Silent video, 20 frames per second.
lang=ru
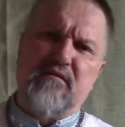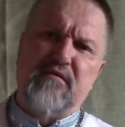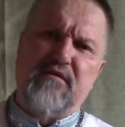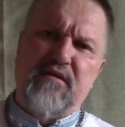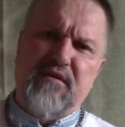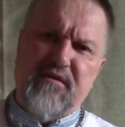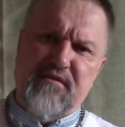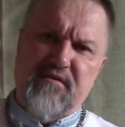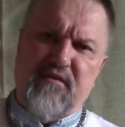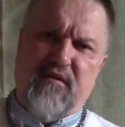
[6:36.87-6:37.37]

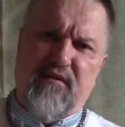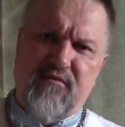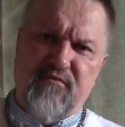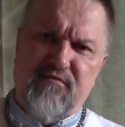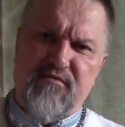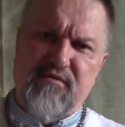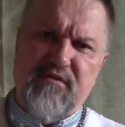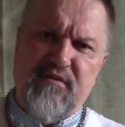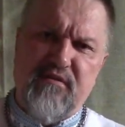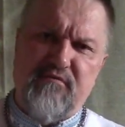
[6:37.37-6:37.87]
Терезы
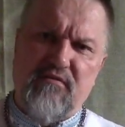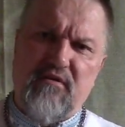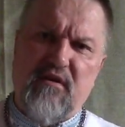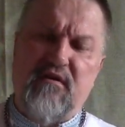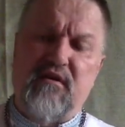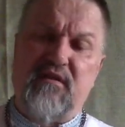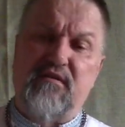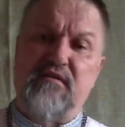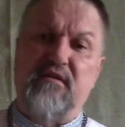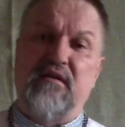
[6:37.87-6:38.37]
Калькутской, вот как
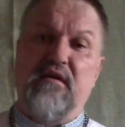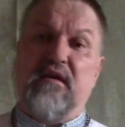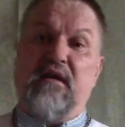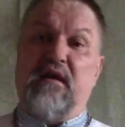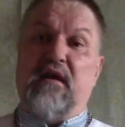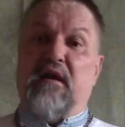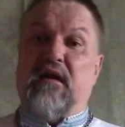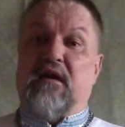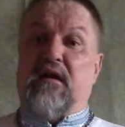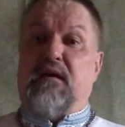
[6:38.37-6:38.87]
раз
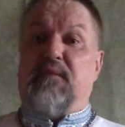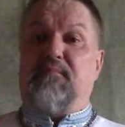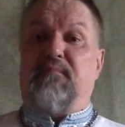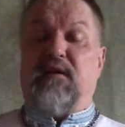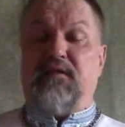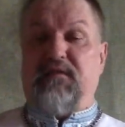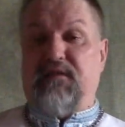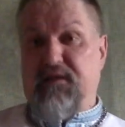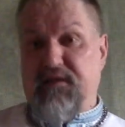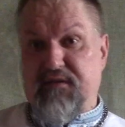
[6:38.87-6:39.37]

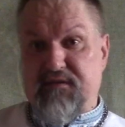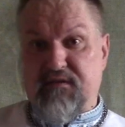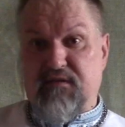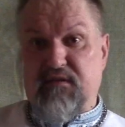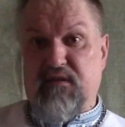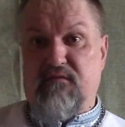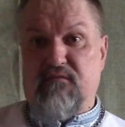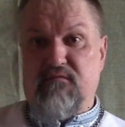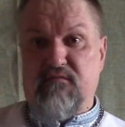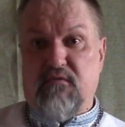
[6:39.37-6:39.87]
мать Тереза,
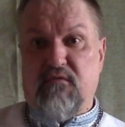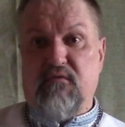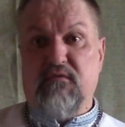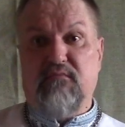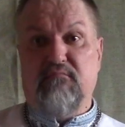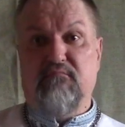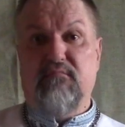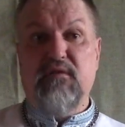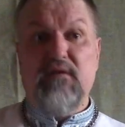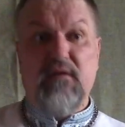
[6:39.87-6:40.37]
да, он,
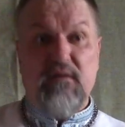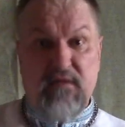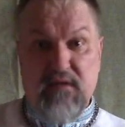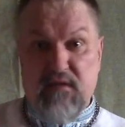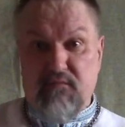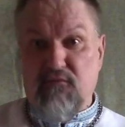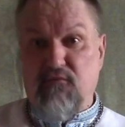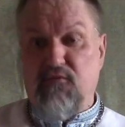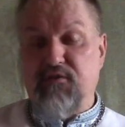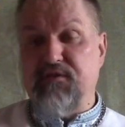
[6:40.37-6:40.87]
он был
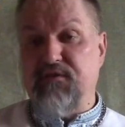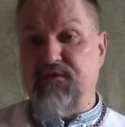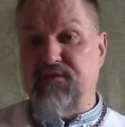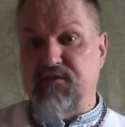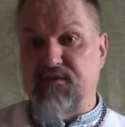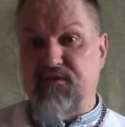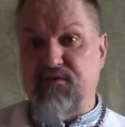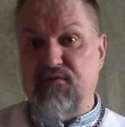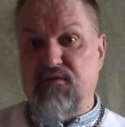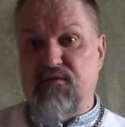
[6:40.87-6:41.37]
там у этих
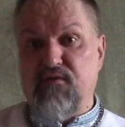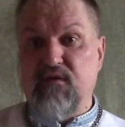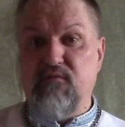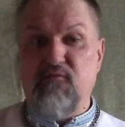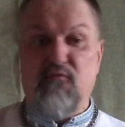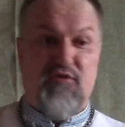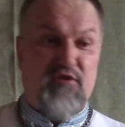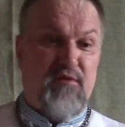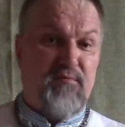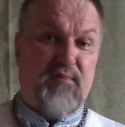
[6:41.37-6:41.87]
сестер,
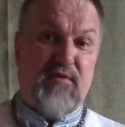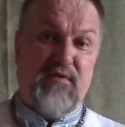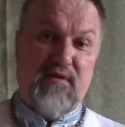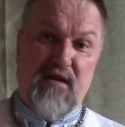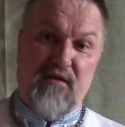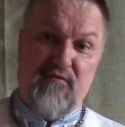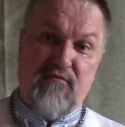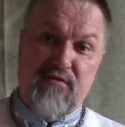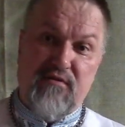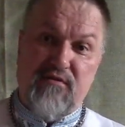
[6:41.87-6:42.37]
им очень
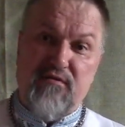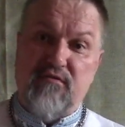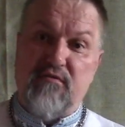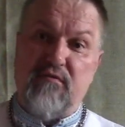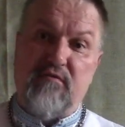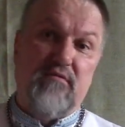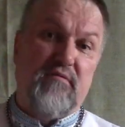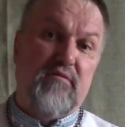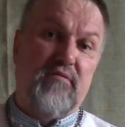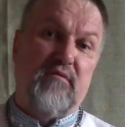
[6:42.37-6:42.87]
понравилось, что
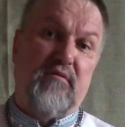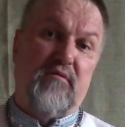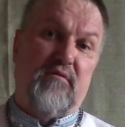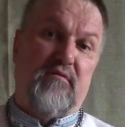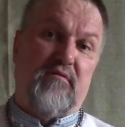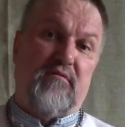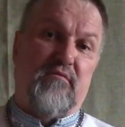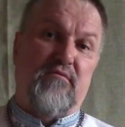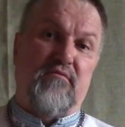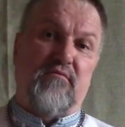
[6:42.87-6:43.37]
вот,
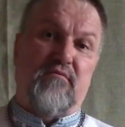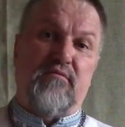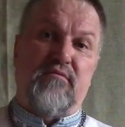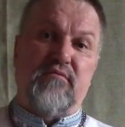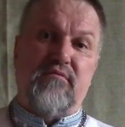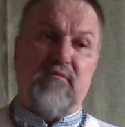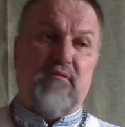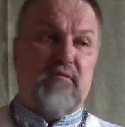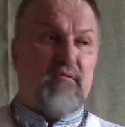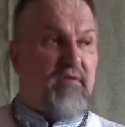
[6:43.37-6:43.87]
э, ну,
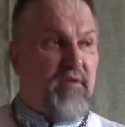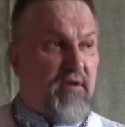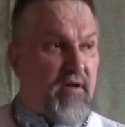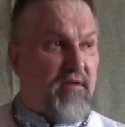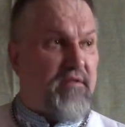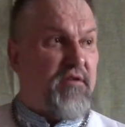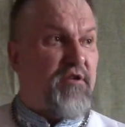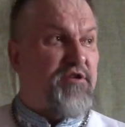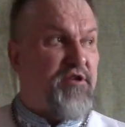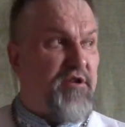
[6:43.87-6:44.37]
э, их
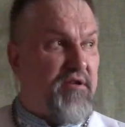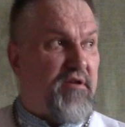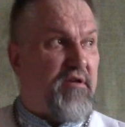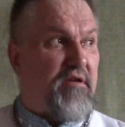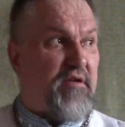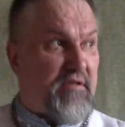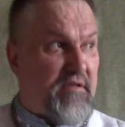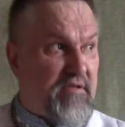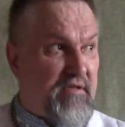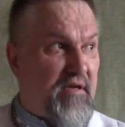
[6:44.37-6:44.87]
отношение к
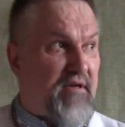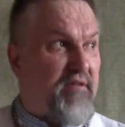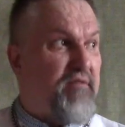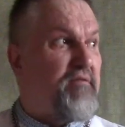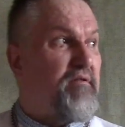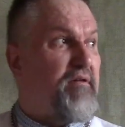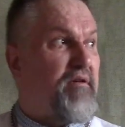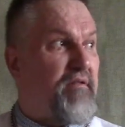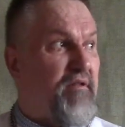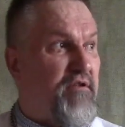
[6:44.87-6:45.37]
христиан,
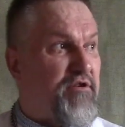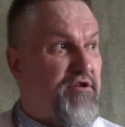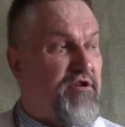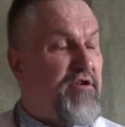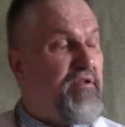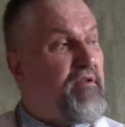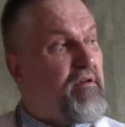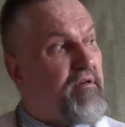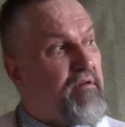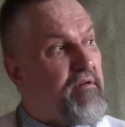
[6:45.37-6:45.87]

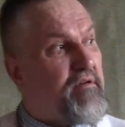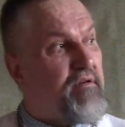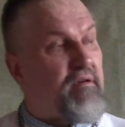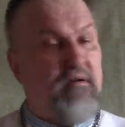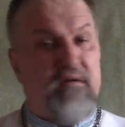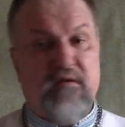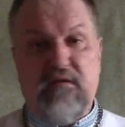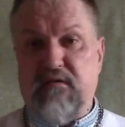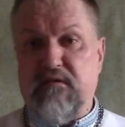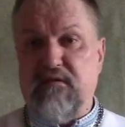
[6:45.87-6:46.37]
отношение к
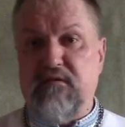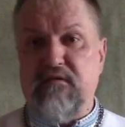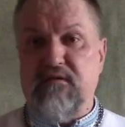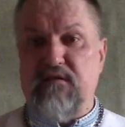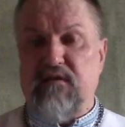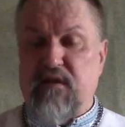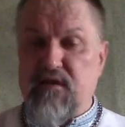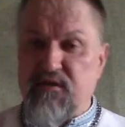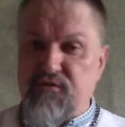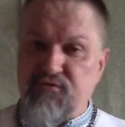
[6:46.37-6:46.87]
э,
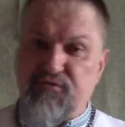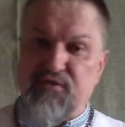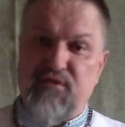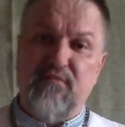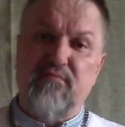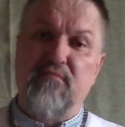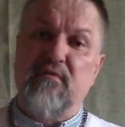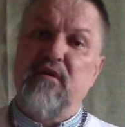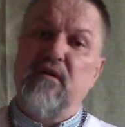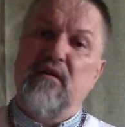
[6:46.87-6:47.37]

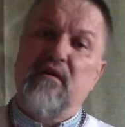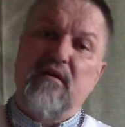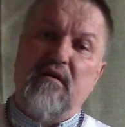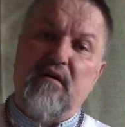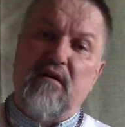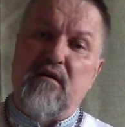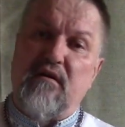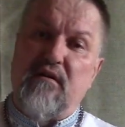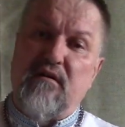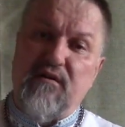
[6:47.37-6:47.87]
страждущим,
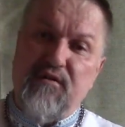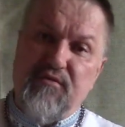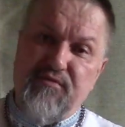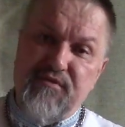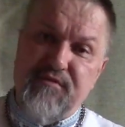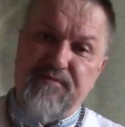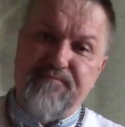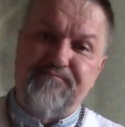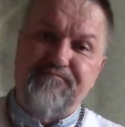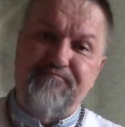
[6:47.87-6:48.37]
к
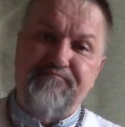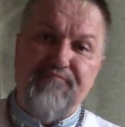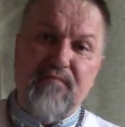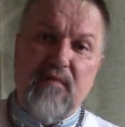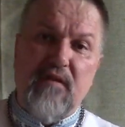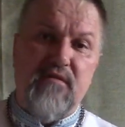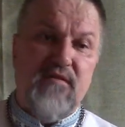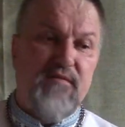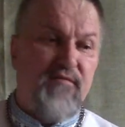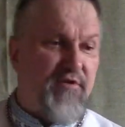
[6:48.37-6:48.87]
людям,
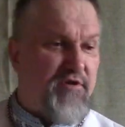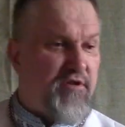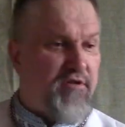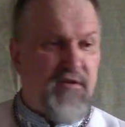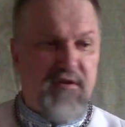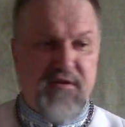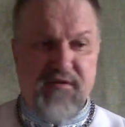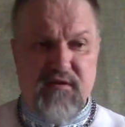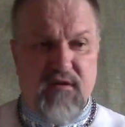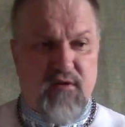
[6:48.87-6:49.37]
совершенно
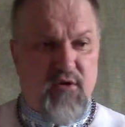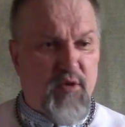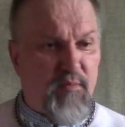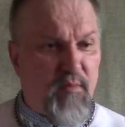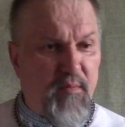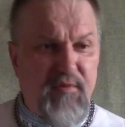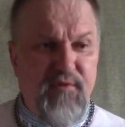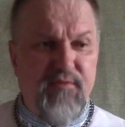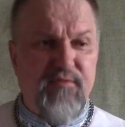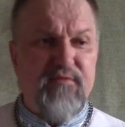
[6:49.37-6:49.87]

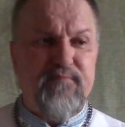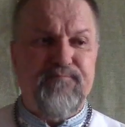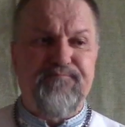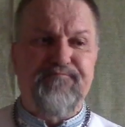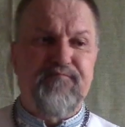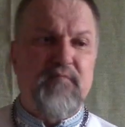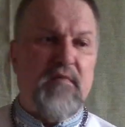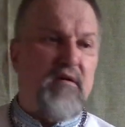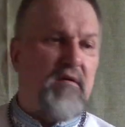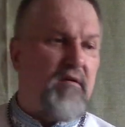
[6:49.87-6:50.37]
незнакомым людям,
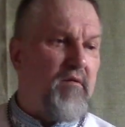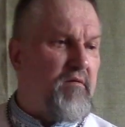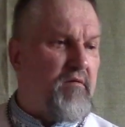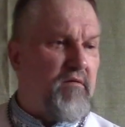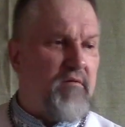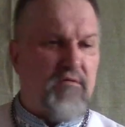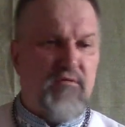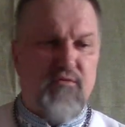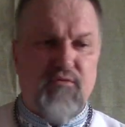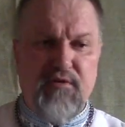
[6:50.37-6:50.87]

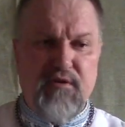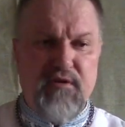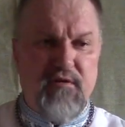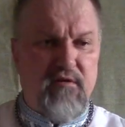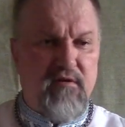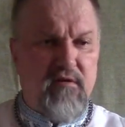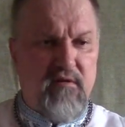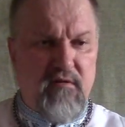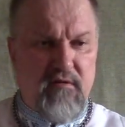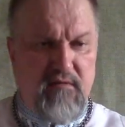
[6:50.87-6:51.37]

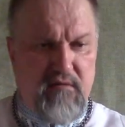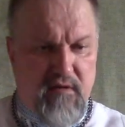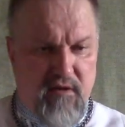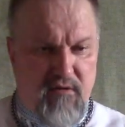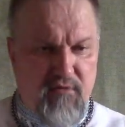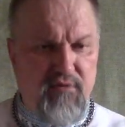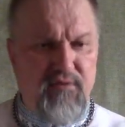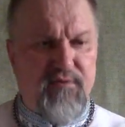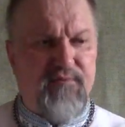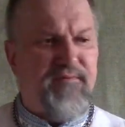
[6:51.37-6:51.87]
других
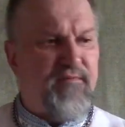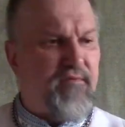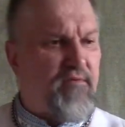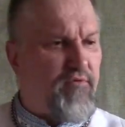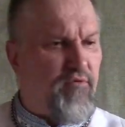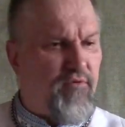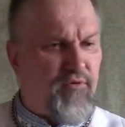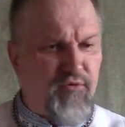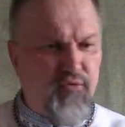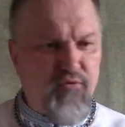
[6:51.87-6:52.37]
народов,
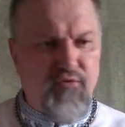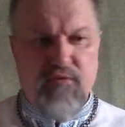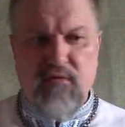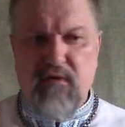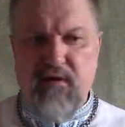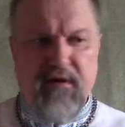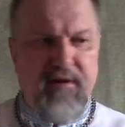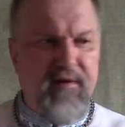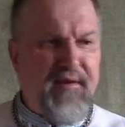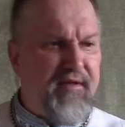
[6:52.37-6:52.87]
культур,
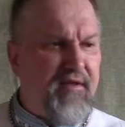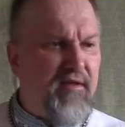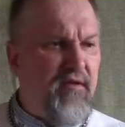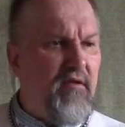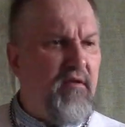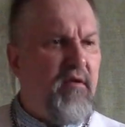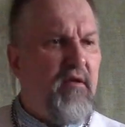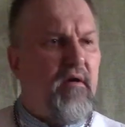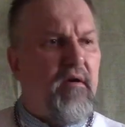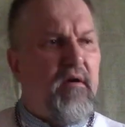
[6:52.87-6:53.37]

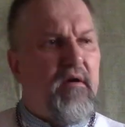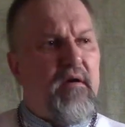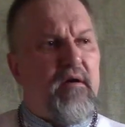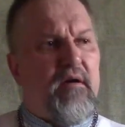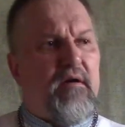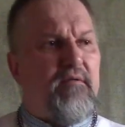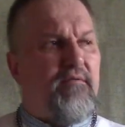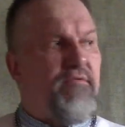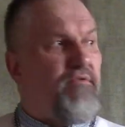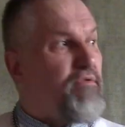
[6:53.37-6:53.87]
религий,
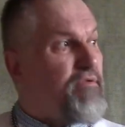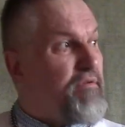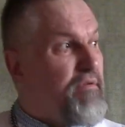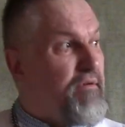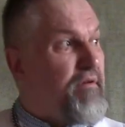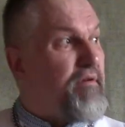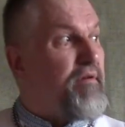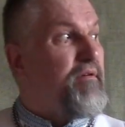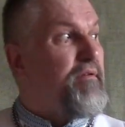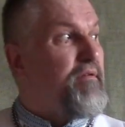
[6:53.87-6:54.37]
вот,
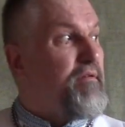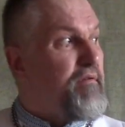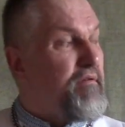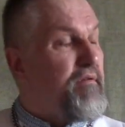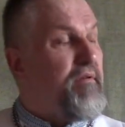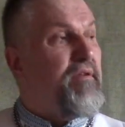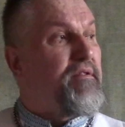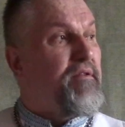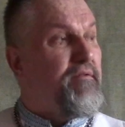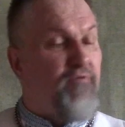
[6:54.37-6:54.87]

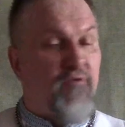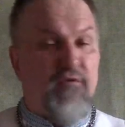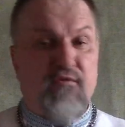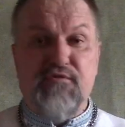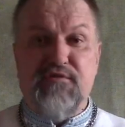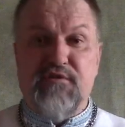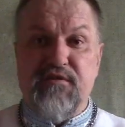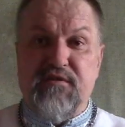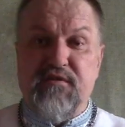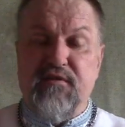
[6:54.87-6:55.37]
это его
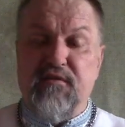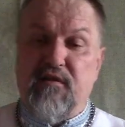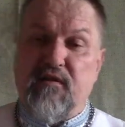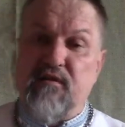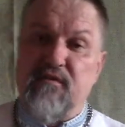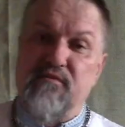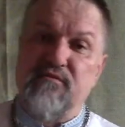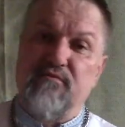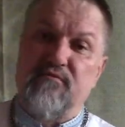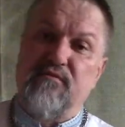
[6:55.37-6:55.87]
очень сильно
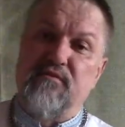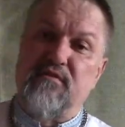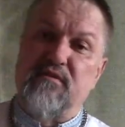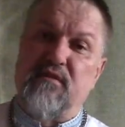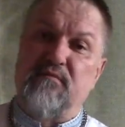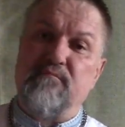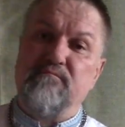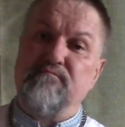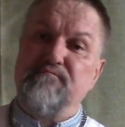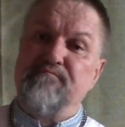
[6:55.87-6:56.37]
коснулось там